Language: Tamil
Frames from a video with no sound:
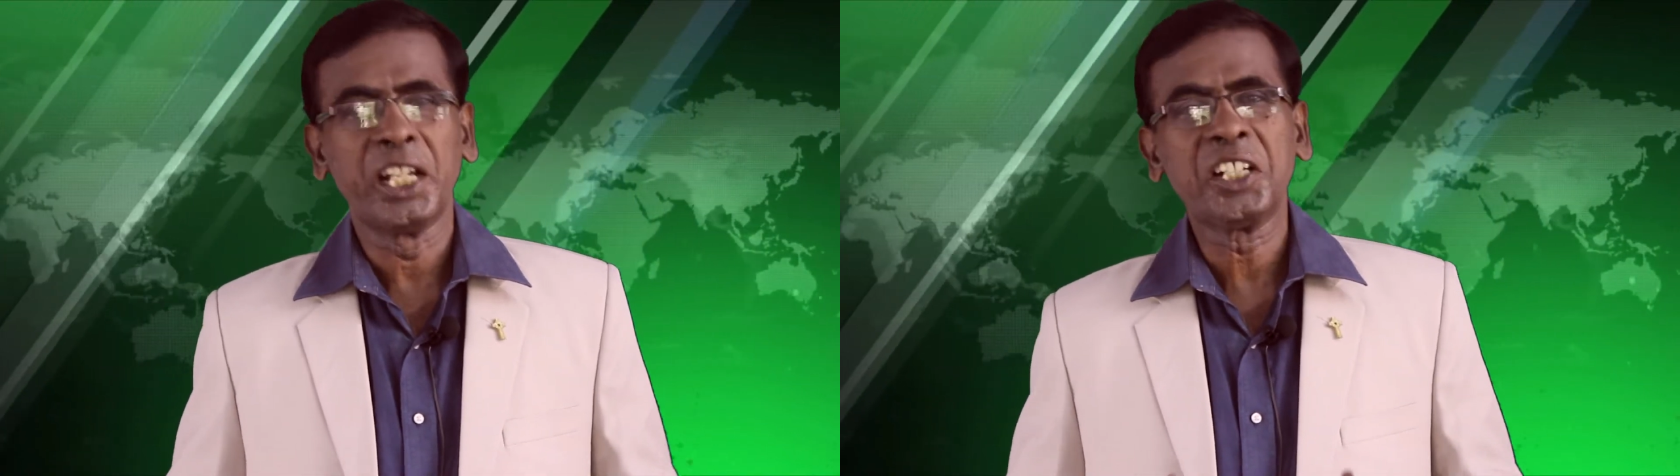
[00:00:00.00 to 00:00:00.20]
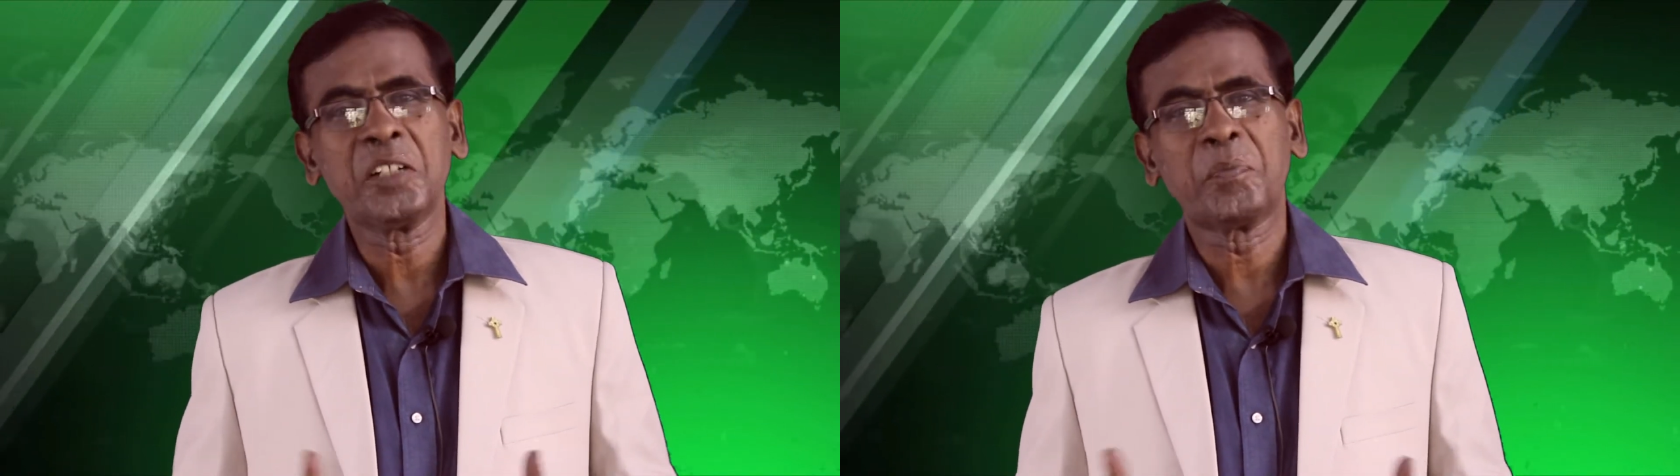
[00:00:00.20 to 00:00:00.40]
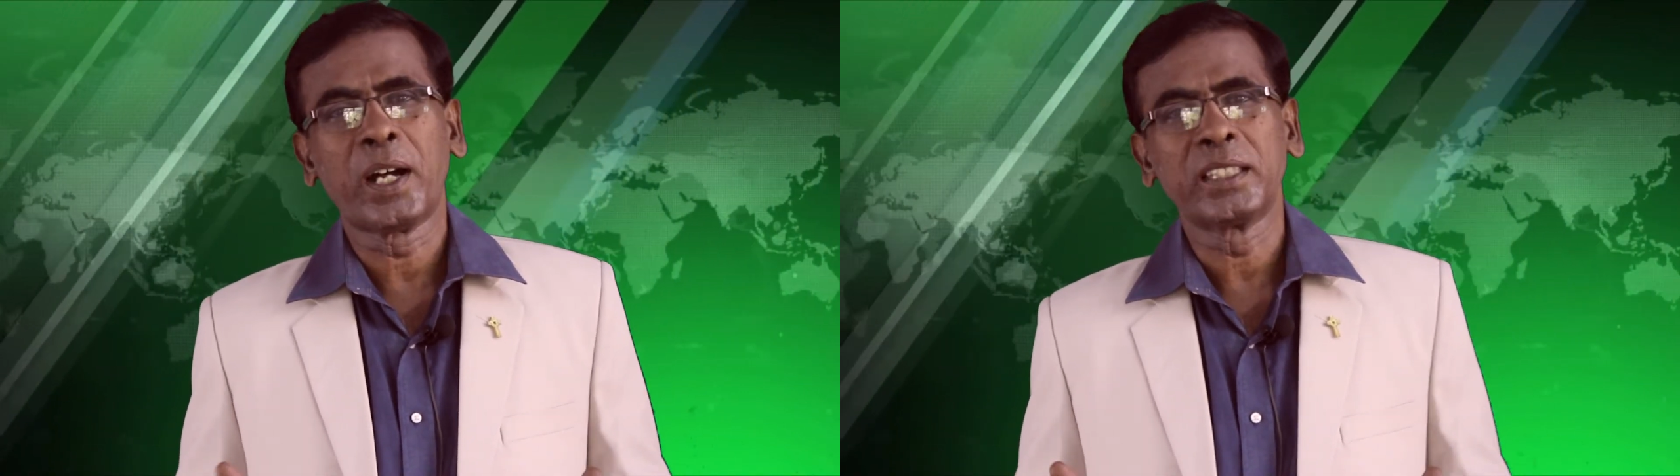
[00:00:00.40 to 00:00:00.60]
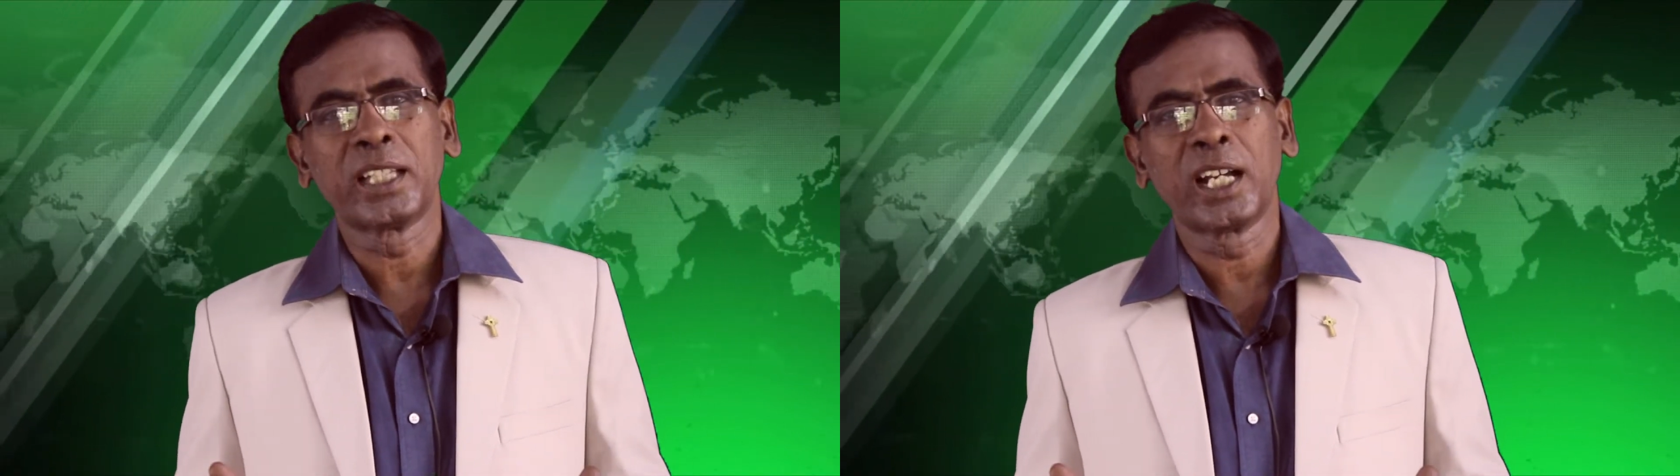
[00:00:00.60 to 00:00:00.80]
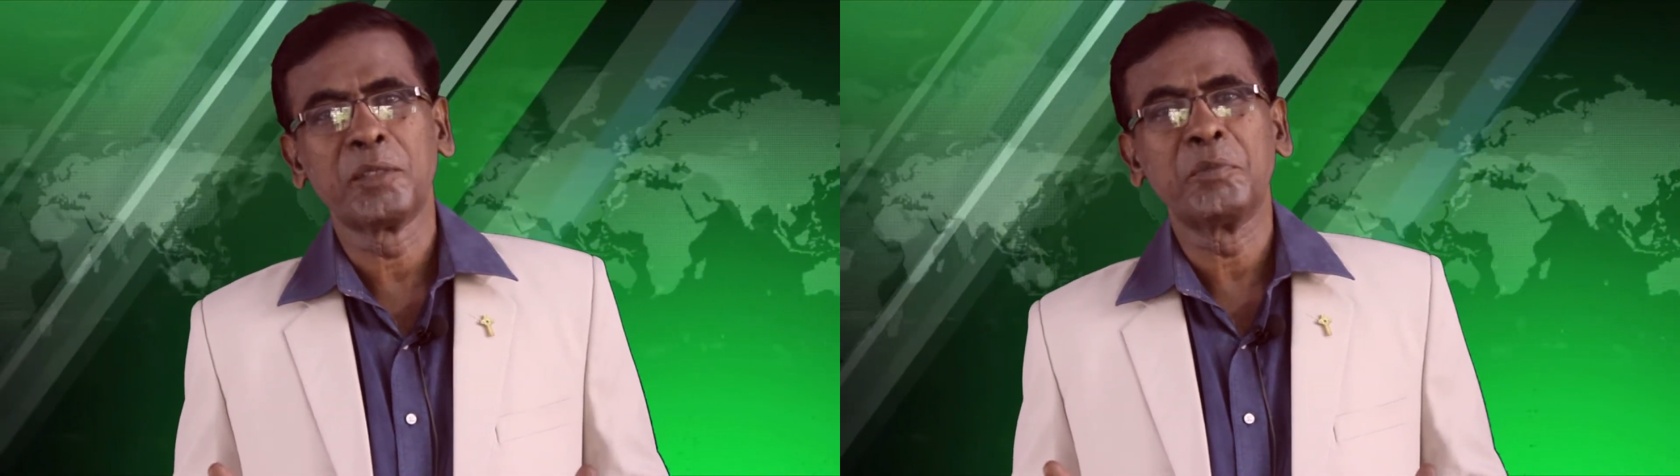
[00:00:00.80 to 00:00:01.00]
எங்கு
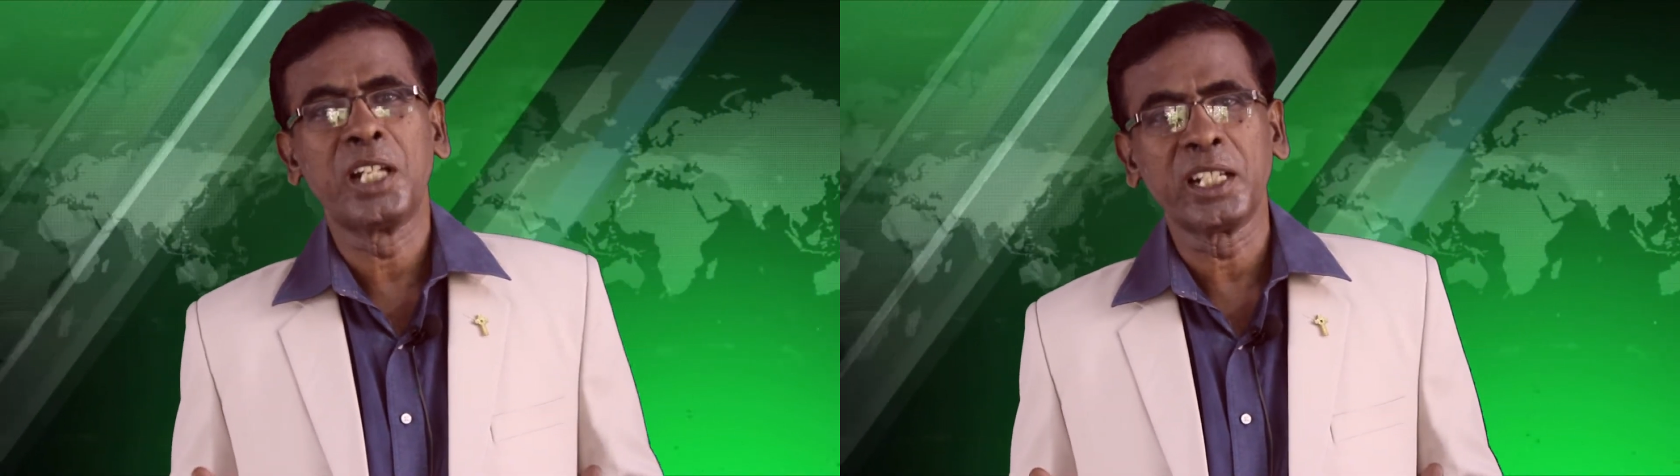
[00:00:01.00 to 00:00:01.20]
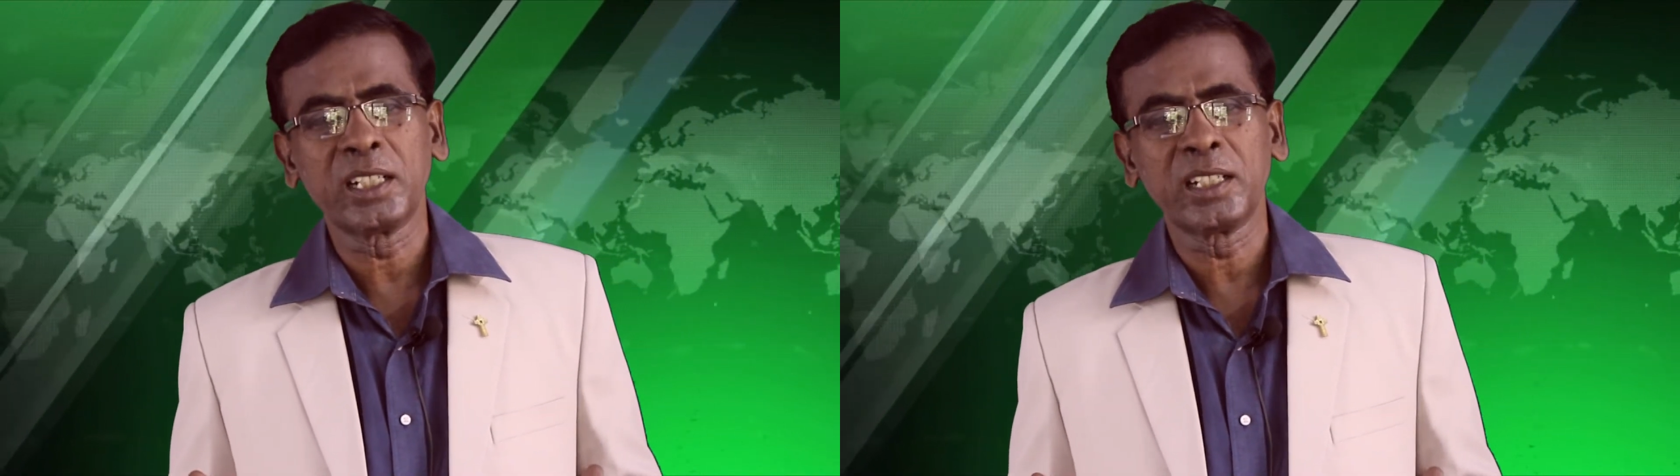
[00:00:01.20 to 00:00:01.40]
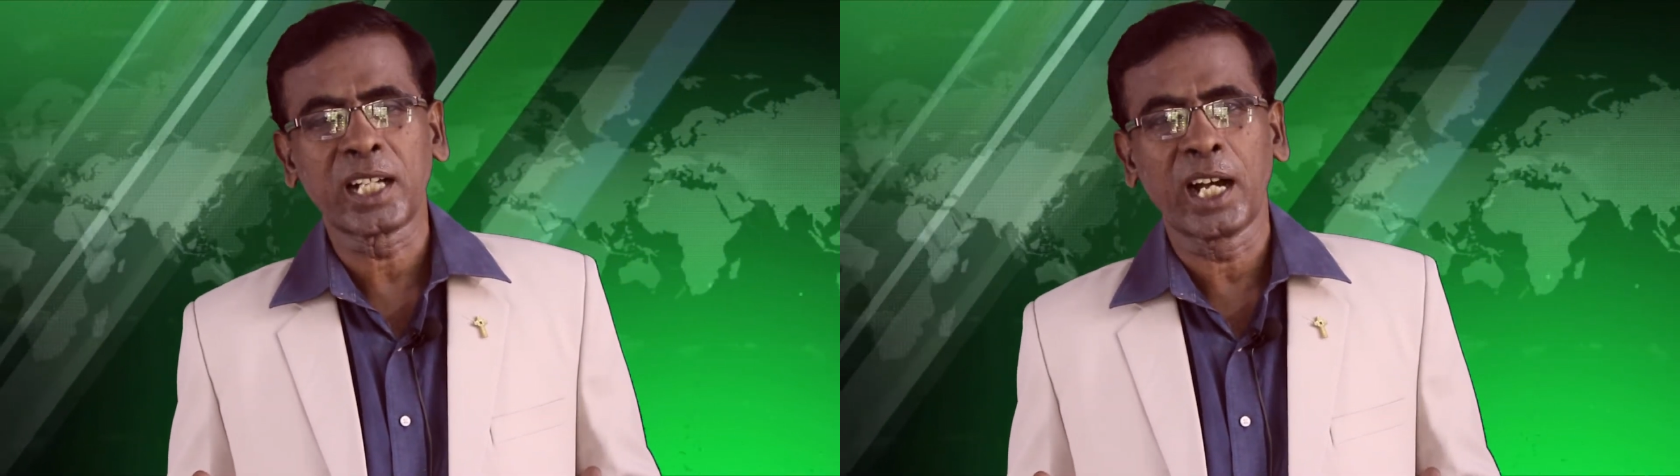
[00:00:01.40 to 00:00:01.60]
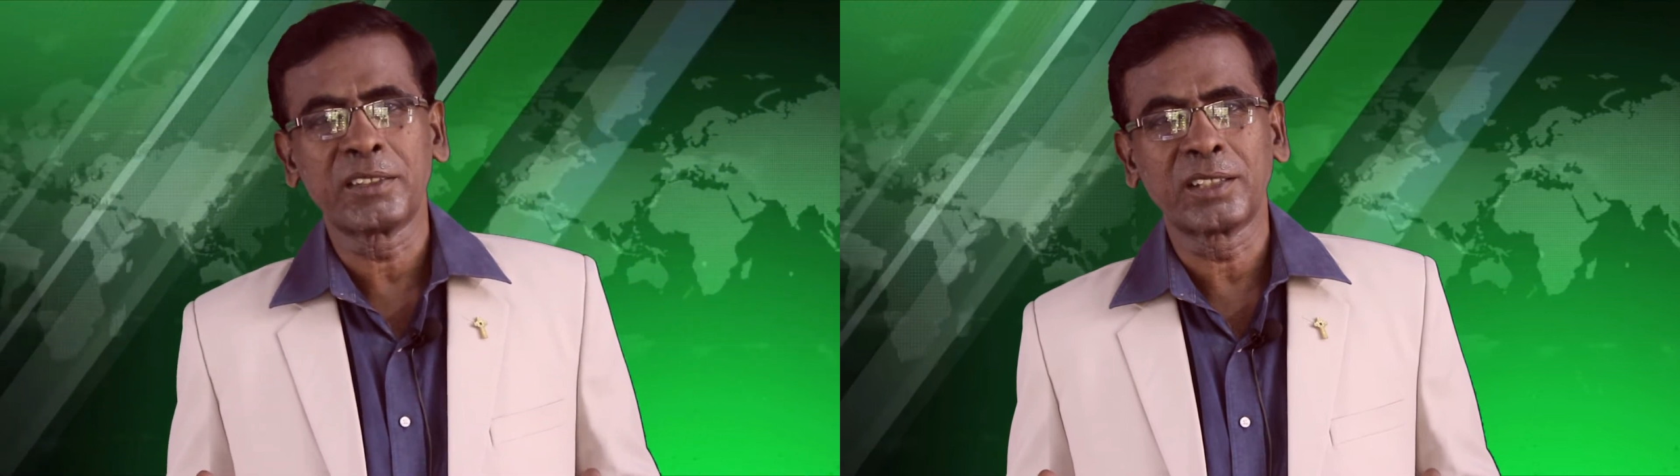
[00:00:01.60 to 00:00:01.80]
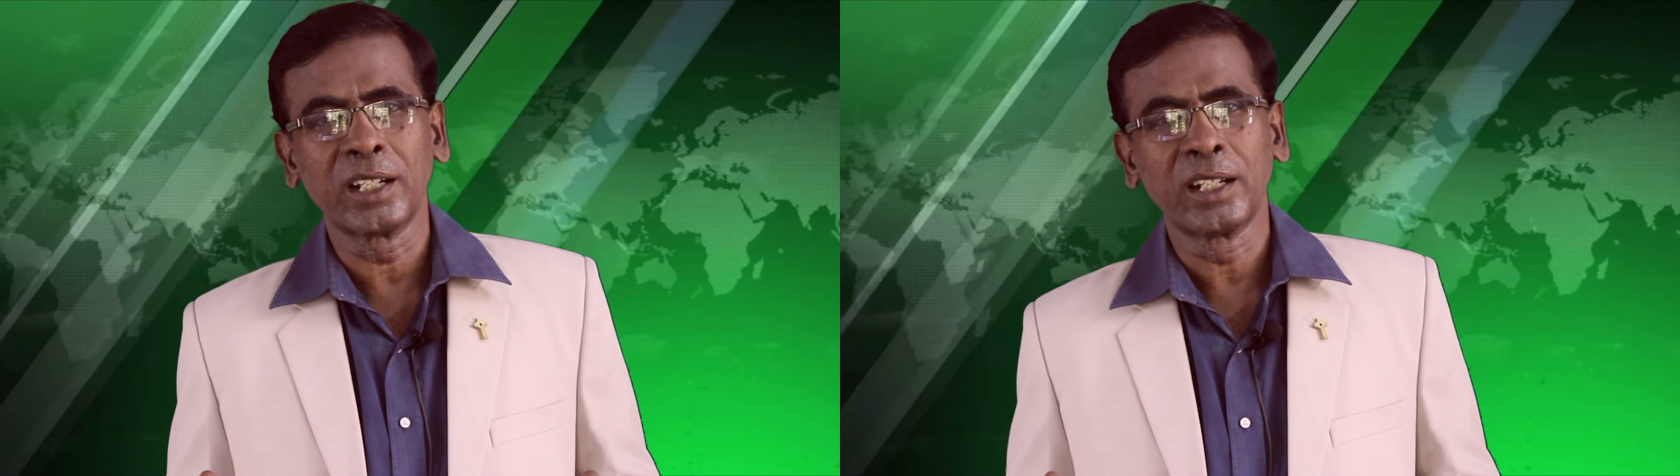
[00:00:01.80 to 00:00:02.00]
பார்த்தாலும் டெங்கு
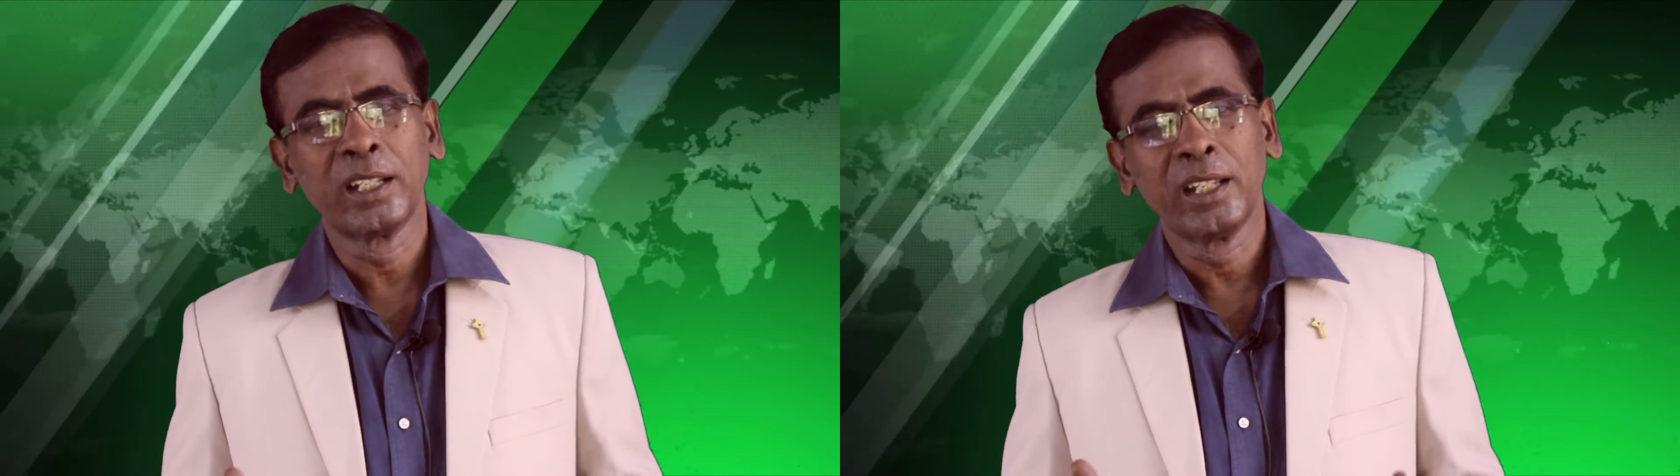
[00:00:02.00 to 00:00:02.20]
காய்ச்சல்